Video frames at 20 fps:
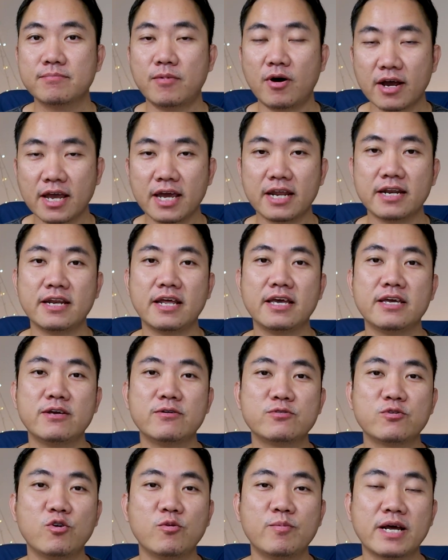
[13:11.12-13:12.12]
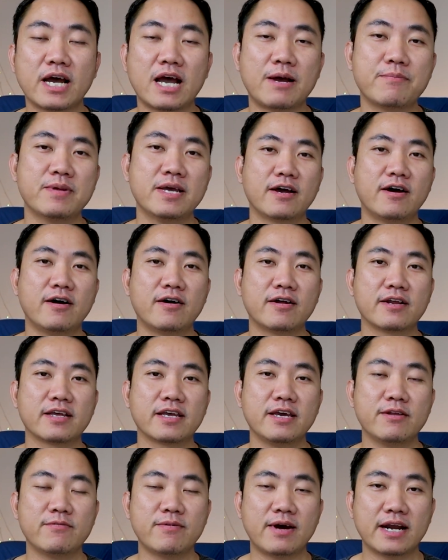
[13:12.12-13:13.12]
มองเห็นใน YouTube นะครับก็
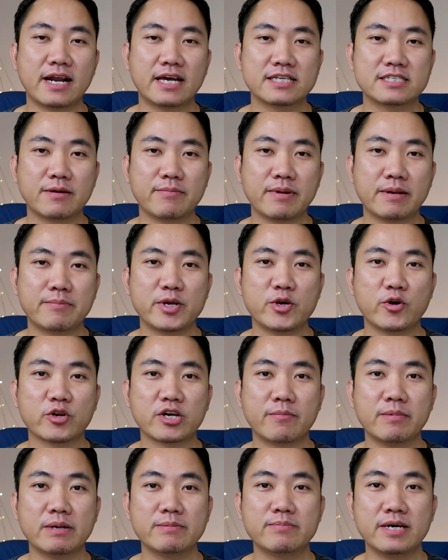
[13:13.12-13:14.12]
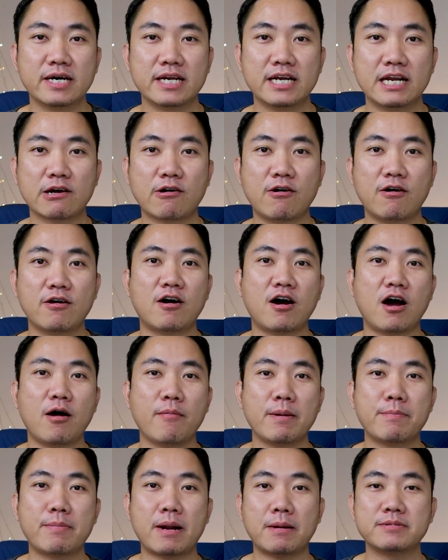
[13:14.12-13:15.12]
คิดว่าน่าจะเป็นประโยชน์กับเพื่อนๆแล้วก็ลองเอา
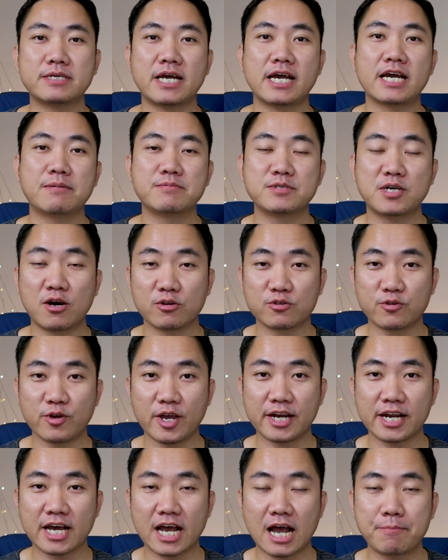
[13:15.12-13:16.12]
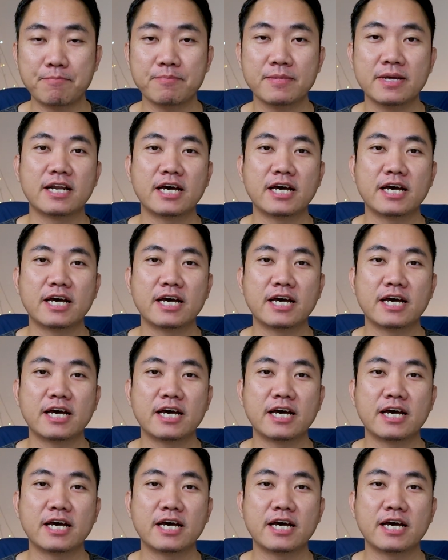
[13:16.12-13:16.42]
ไปปรับใช้กับช่องของตัวเองนะครับ